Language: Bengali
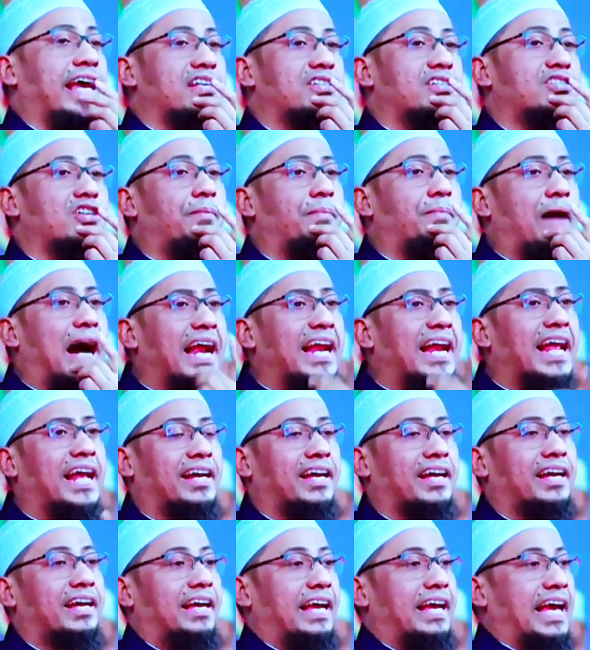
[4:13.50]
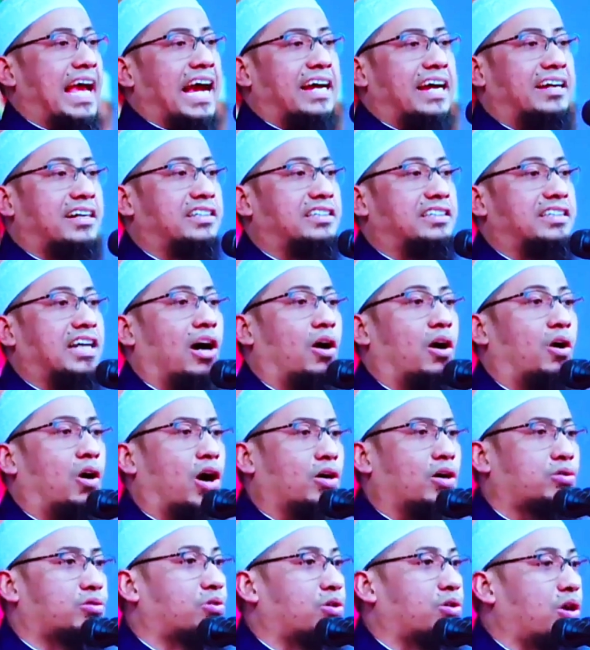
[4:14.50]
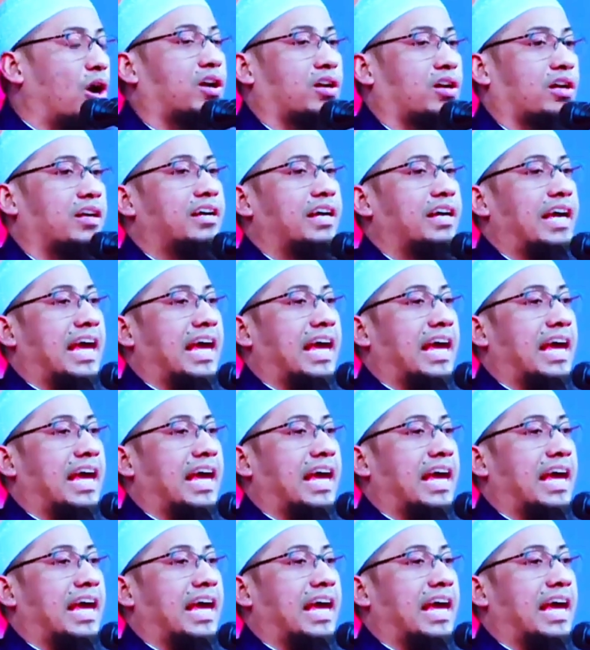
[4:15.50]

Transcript: এই জবানের একটা অক্ষর